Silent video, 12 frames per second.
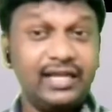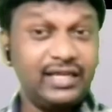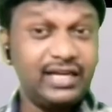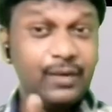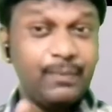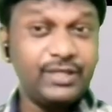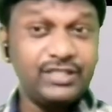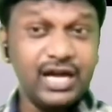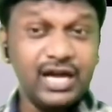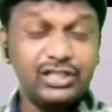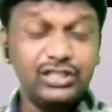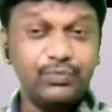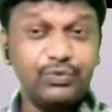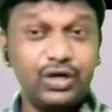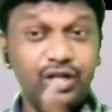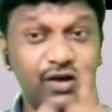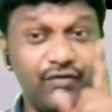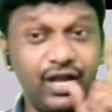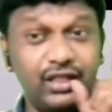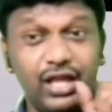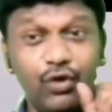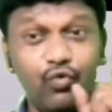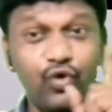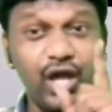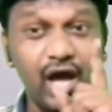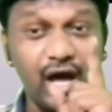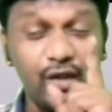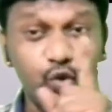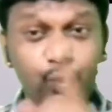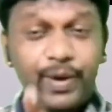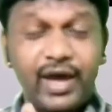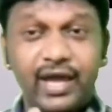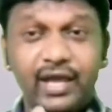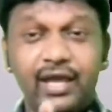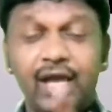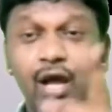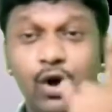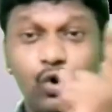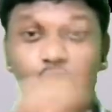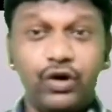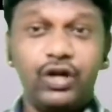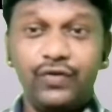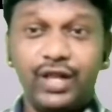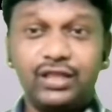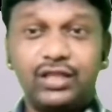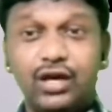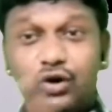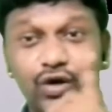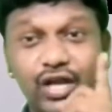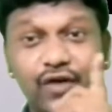అందుకని నేను ప్రత్యేకంగా చెప్తున్నాను ఎవరైతే ఒయా దుబాయ్ కోవిడ్ వెళ్తున్నారో